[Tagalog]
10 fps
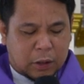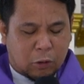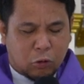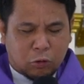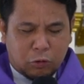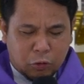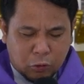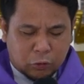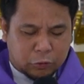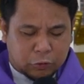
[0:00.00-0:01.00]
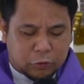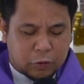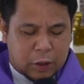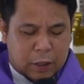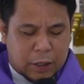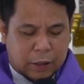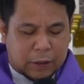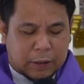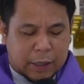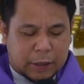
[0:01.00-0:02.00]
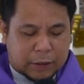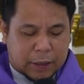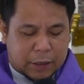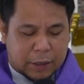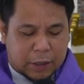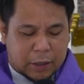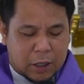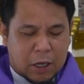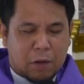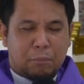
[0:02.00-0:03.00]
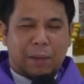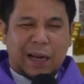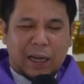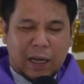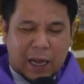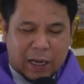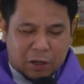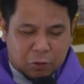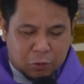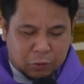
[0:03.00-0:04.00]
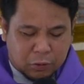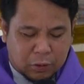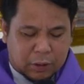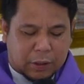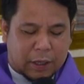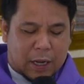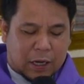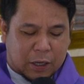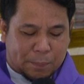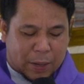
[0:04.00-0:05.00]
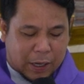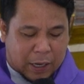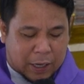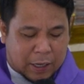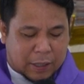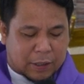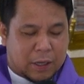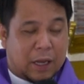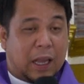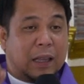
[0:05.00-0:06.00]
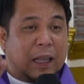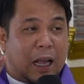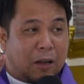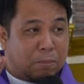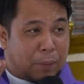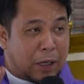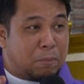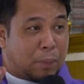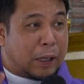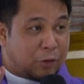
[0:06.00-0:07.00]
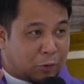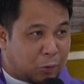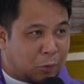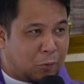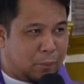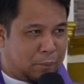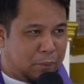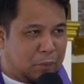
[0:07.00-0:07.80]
Ti good news, ket daytay manglaon ken agibaga iti agpaypayso.